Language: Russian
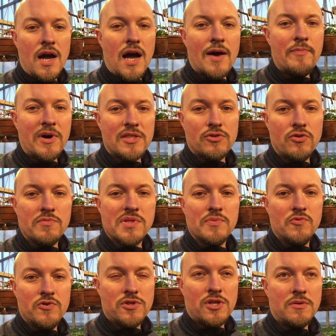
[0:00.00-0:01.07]
а потом
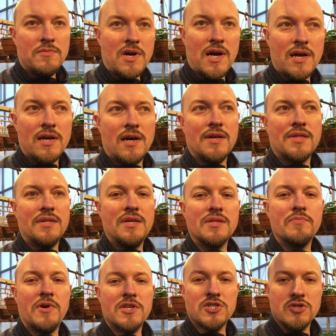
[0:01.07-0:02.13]
смотрим, ага,
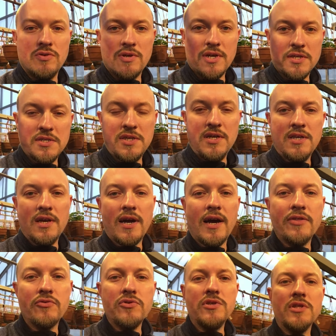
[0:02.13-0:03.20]
здесь большое растение,
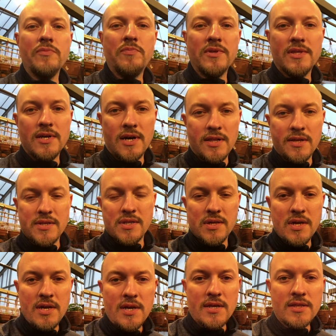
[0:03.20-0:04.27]
оно не напиталось
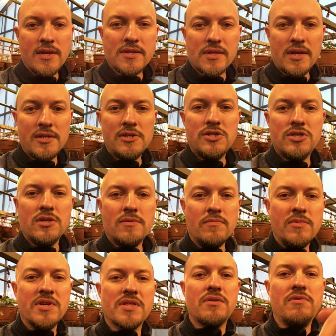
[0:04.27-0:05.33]
достаточно,
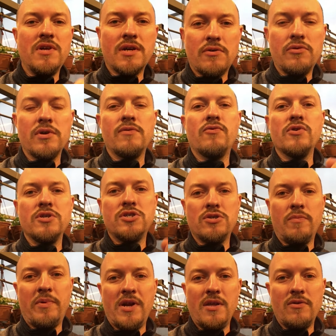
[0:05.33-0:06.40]
мы сверху его
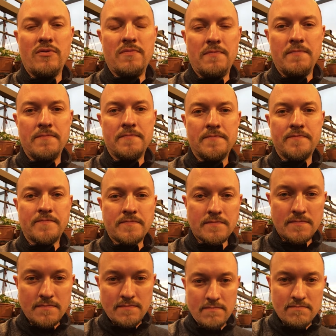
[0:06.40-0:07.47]
еще польем.
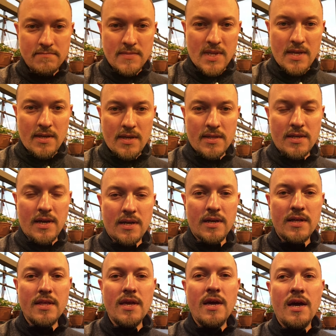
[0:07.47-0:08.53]
Итак,
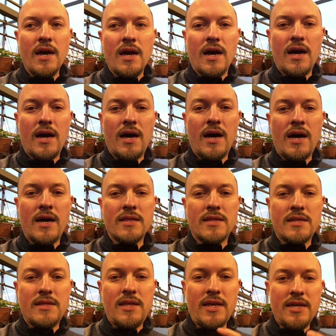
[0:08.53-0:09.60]
а,
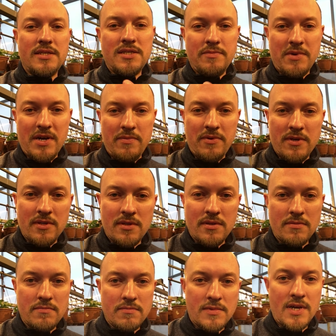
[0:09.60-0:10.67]
третий момент,
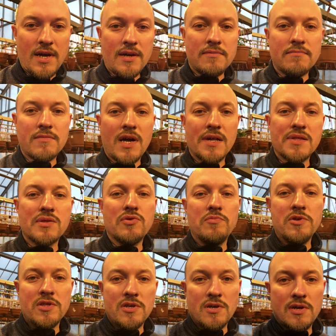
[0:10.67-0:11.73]
да,
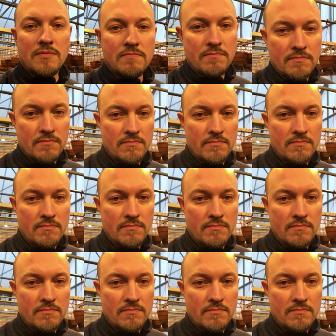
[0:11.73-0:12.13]
особенно